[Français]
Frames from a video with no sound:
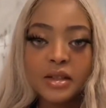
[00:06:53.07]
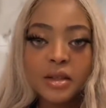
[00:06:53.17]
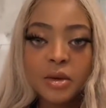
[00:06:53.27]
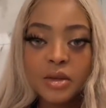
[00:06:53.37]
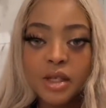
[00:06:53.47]

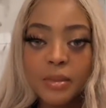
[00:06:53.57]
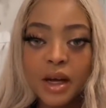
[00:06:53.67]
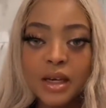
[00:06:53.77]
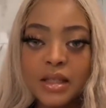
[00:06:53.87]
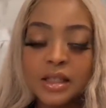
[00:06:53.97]
quand on s'est
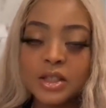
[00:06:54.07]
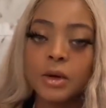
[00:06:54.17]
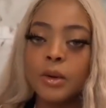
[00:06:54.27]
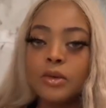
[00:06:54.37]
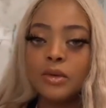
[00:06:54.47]
parlé, c'était genre
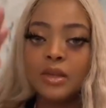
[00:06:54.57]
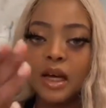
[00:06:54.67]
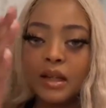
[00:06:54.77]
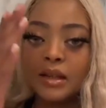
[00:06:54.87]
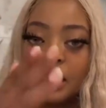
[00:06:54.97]
tac,
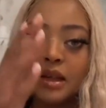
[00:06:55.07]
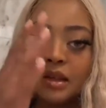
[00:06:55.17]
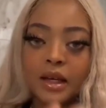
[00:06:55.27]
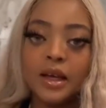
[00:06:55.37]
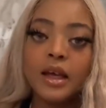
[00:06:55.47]
tac, tac.